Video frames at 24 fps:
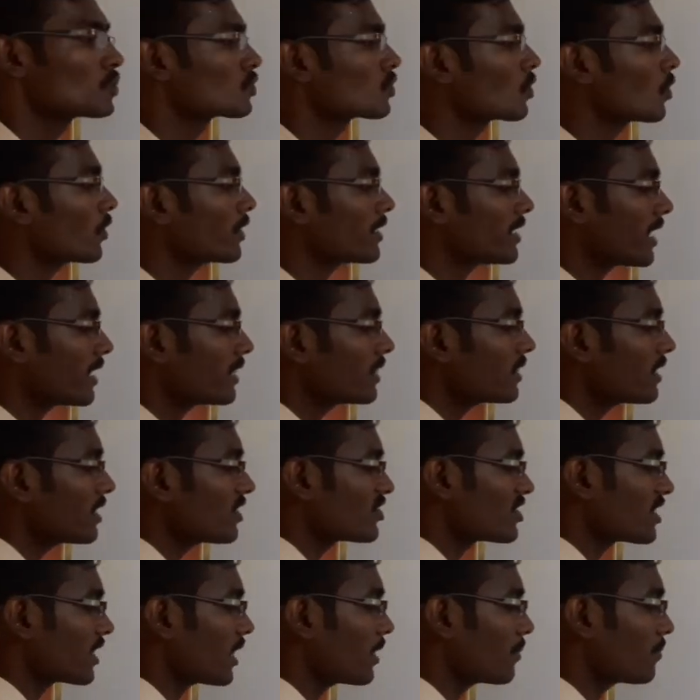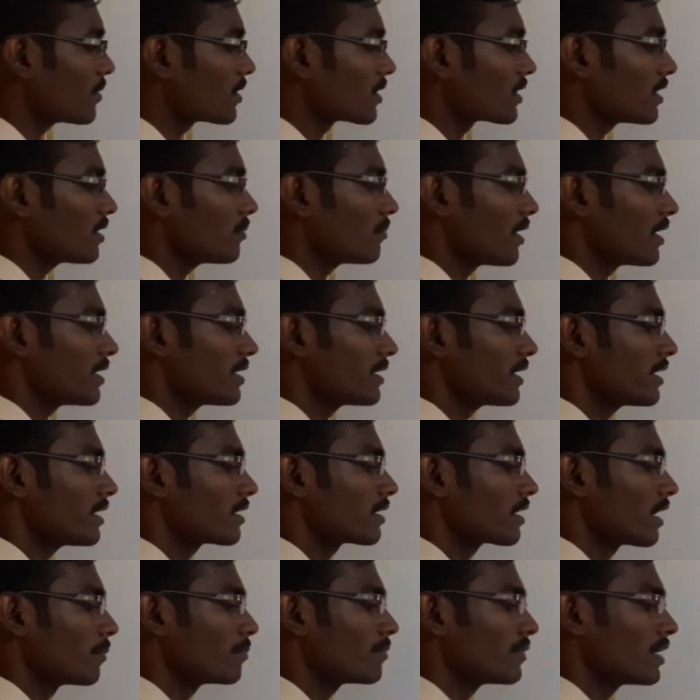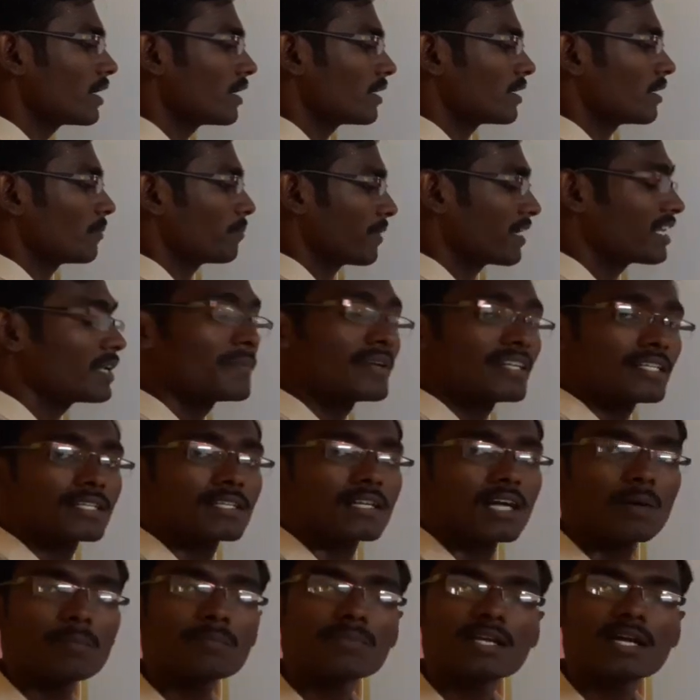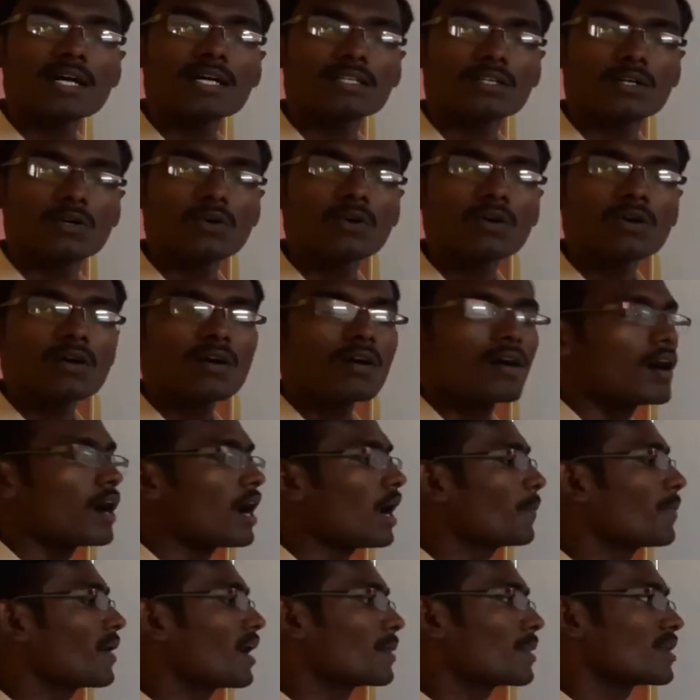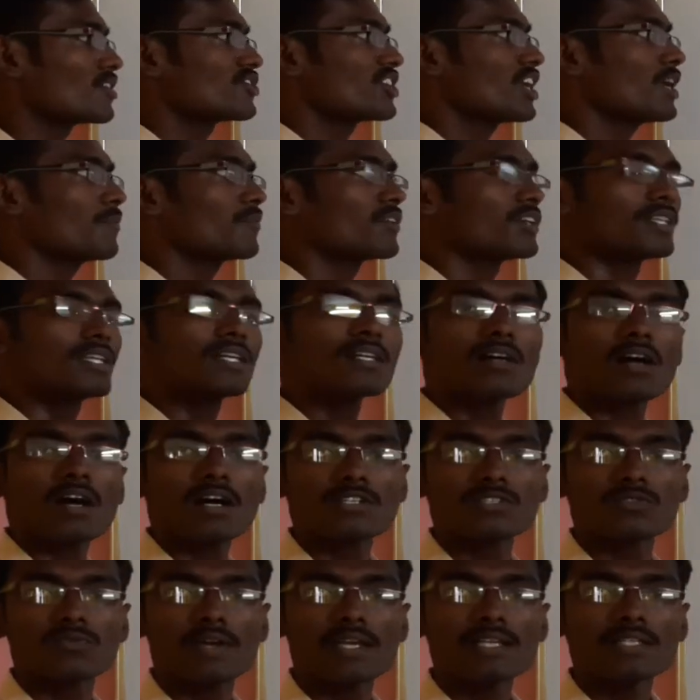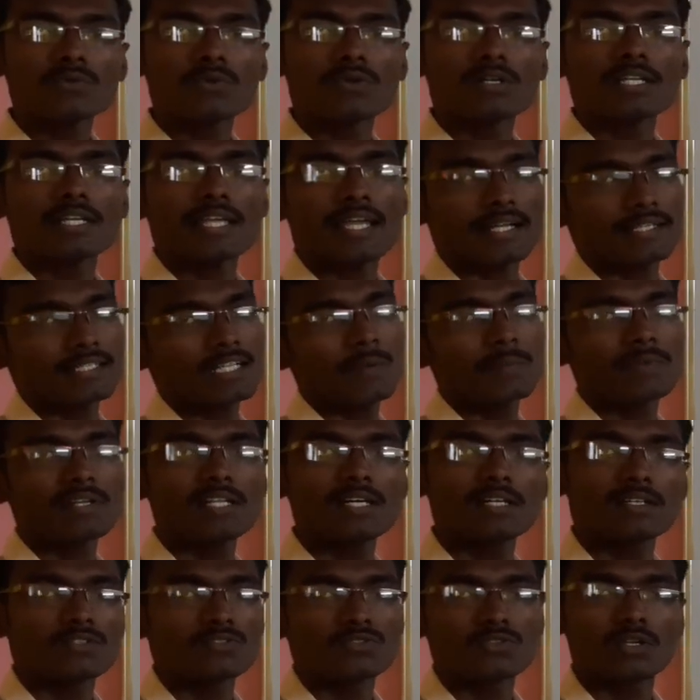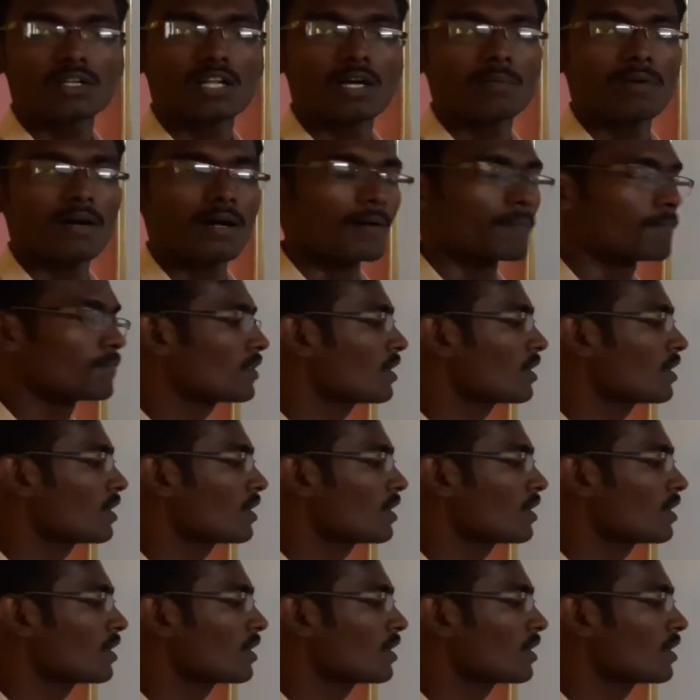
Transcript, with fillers: ஸோ எந்த ஷேப்புக்கு மெட்டீரியல் கம்மியாக பெரிமீட்டர் கம்மியாக இருக்கோ அப்போ அந்த ஷேப் வந்து காஸ்ட் வைஸ் உங்களுக்கு எக்கனாமிக்கலாக இருக்குன்னு சொல்லலாமா